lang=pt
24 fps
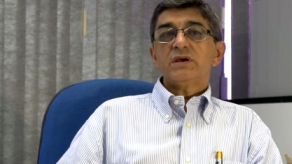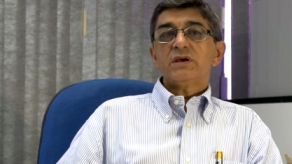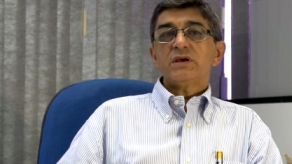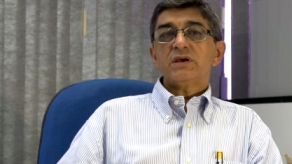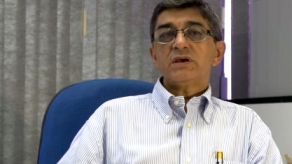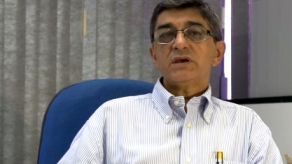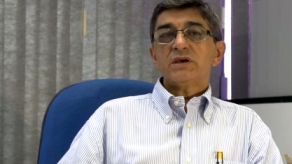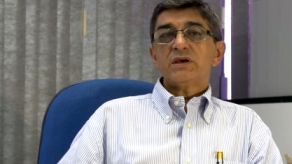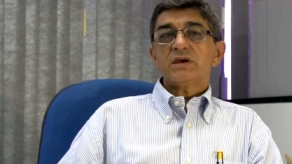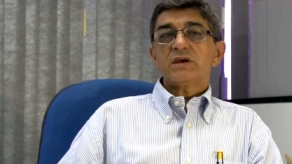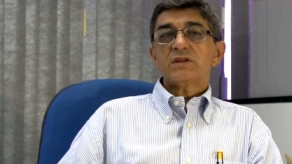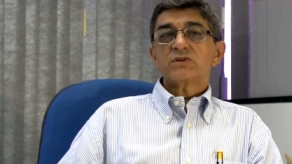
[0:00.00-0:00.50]

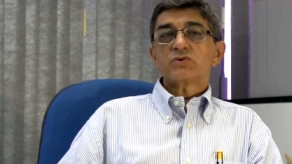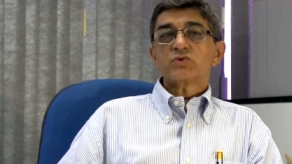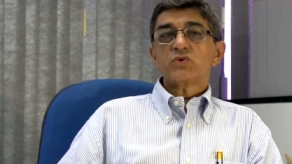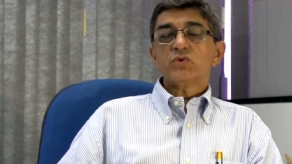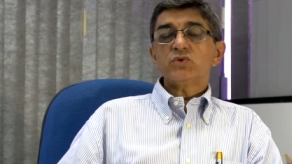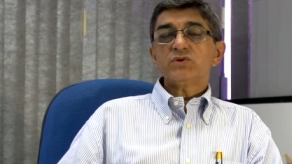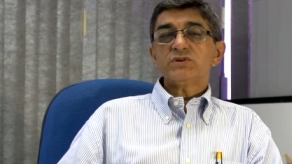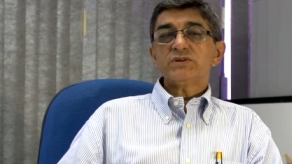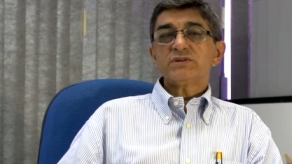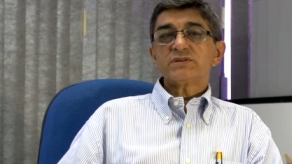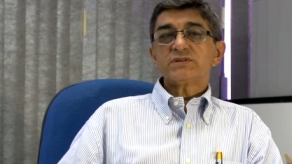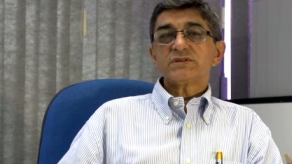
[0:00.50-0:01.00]
É,
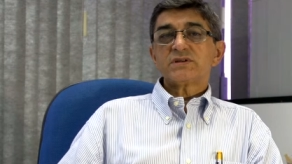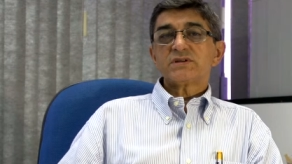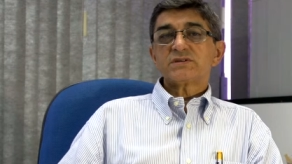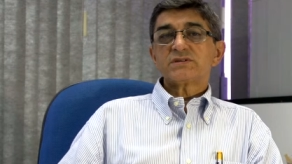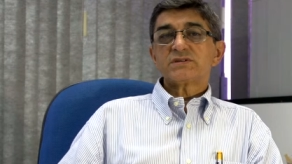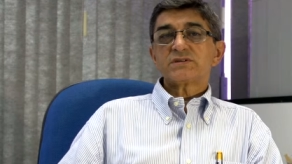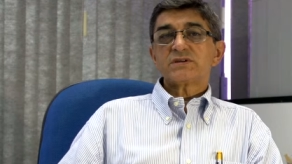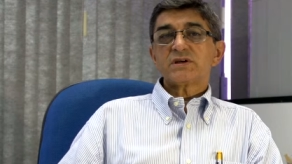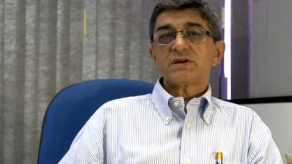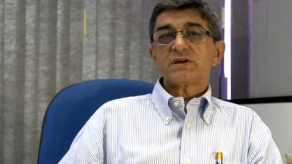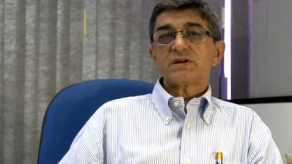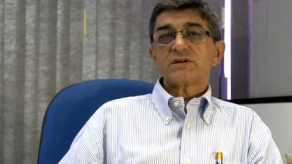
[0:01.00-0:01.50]
todas
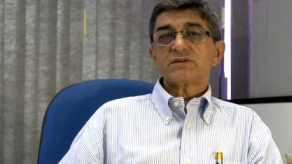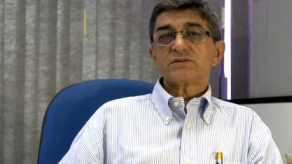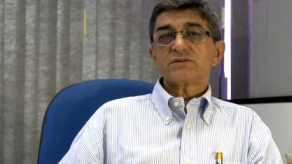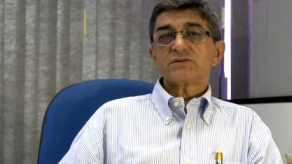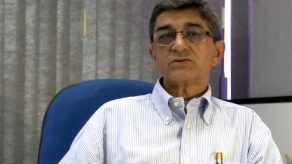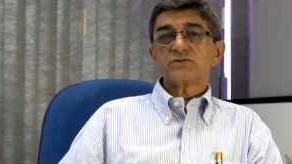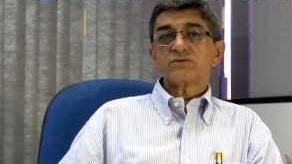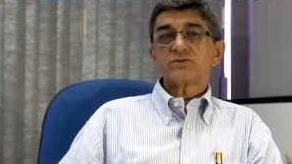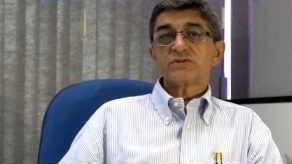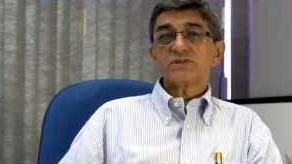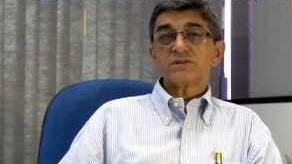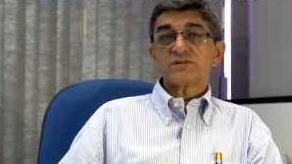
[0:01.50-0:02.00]
as,
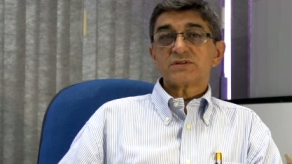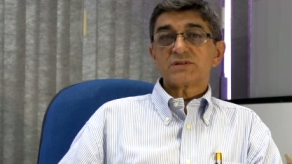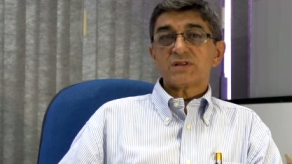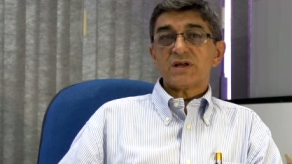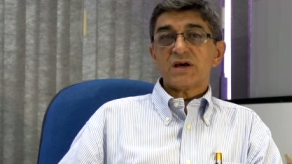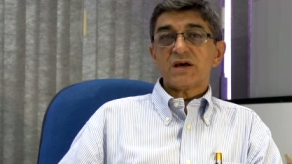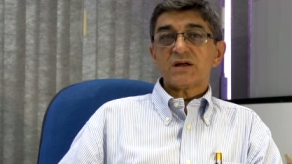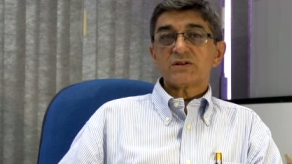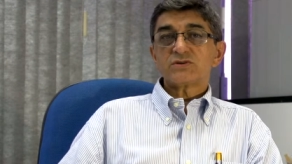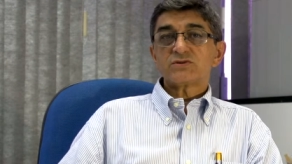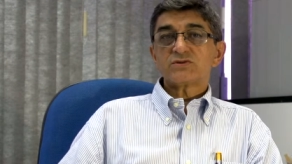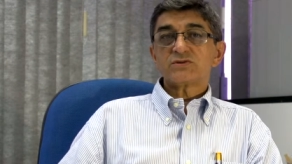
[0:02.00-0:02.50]
as, os
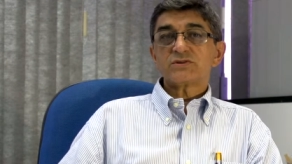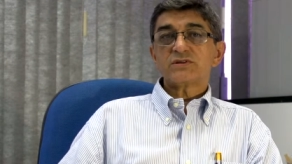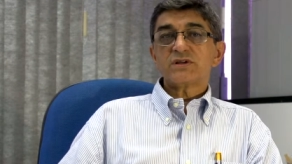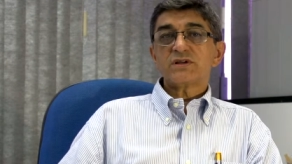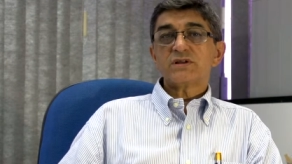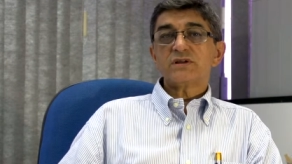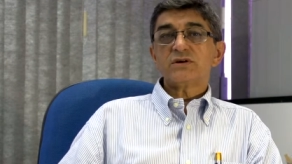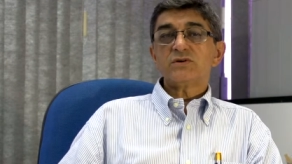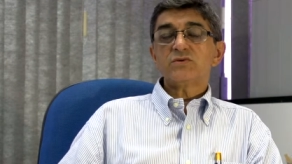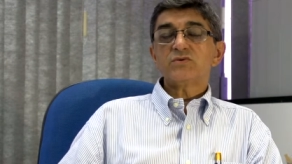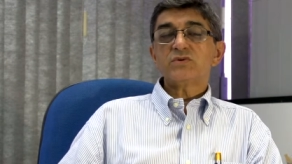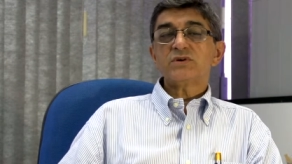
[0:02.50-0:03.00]
estados
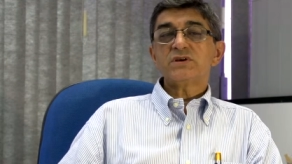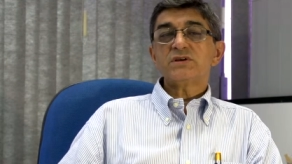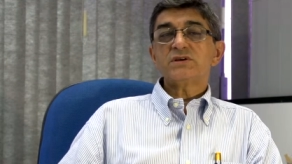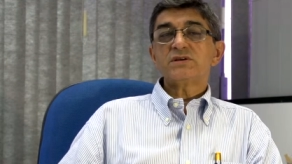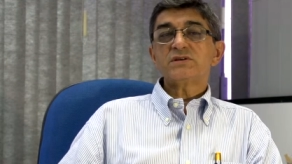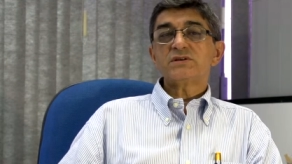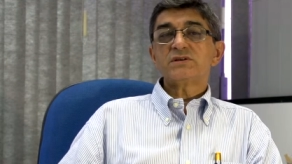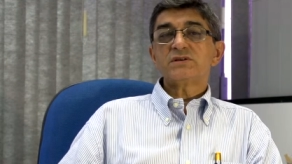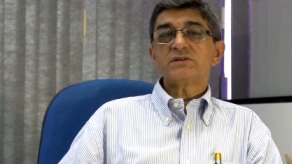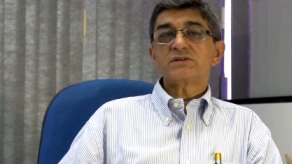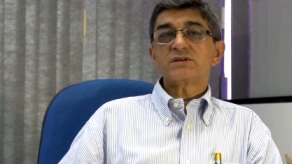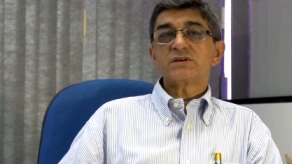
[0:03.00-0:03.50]
terão
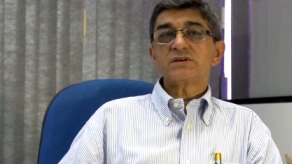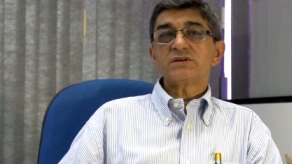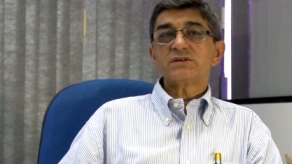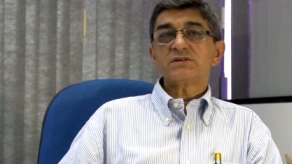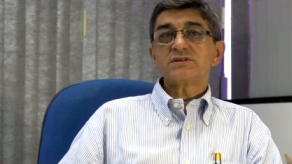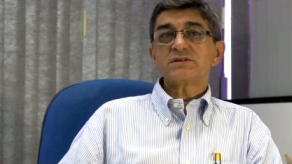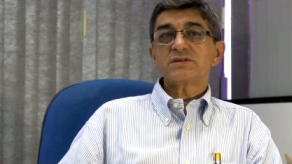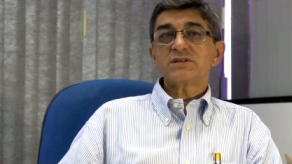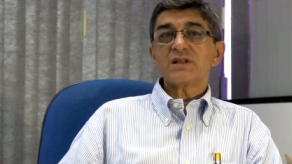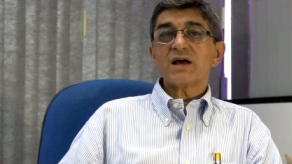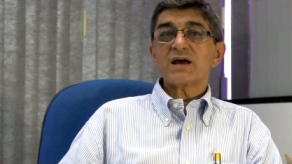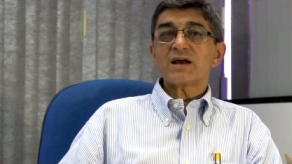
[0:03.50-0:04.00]
que, que
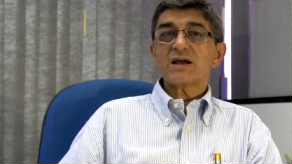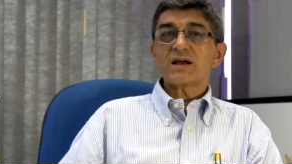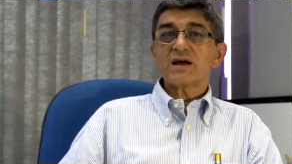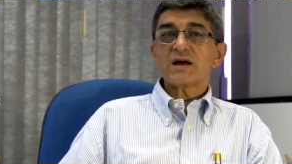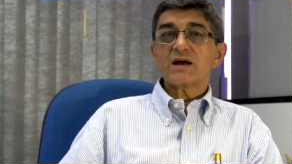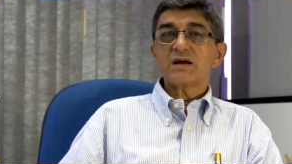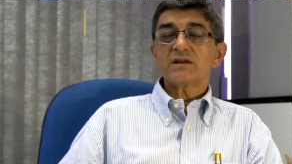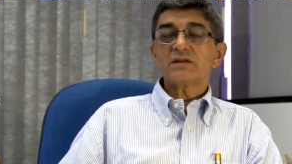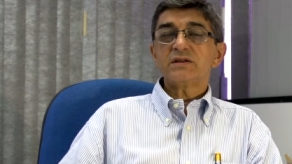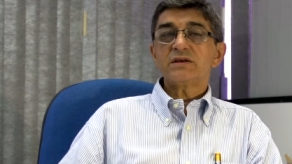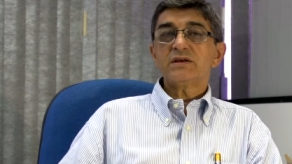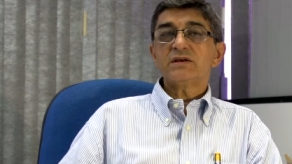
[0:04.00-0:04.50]

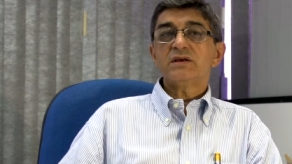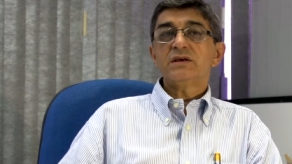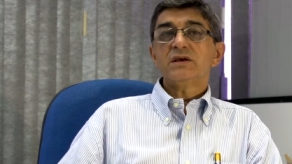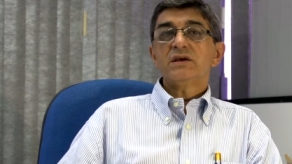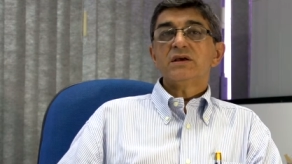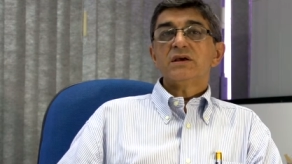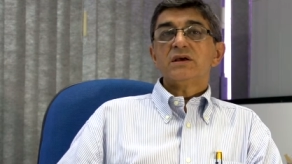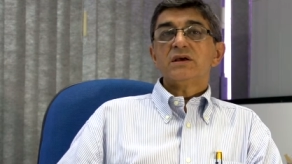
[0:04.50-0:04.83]
destacar, né?